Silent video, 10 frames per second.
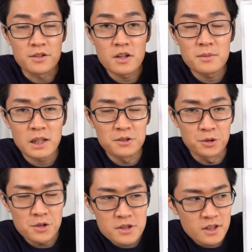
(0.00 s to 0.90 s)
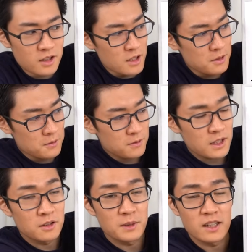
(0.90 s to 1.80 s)
例えばノイズが出る負
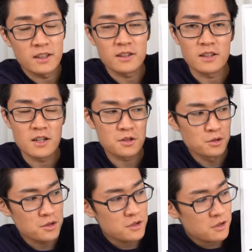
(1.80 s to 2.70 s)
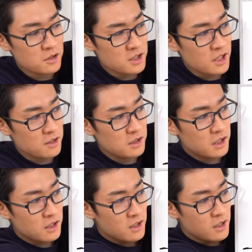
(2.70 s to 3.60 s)
荷の場合だったら、そのすぐ近く
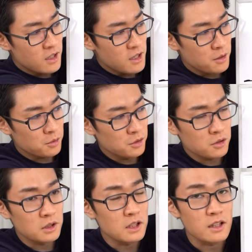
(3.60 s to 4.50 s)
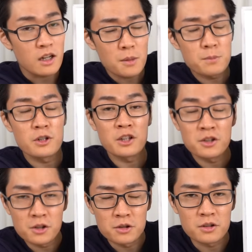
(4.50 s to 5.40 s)
にこのように
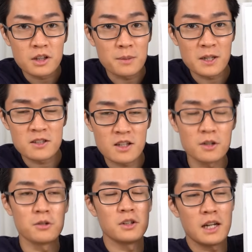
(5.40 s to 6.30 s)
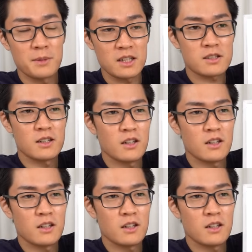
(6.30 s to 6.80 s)
デカップリング用のキャパシタを入れます。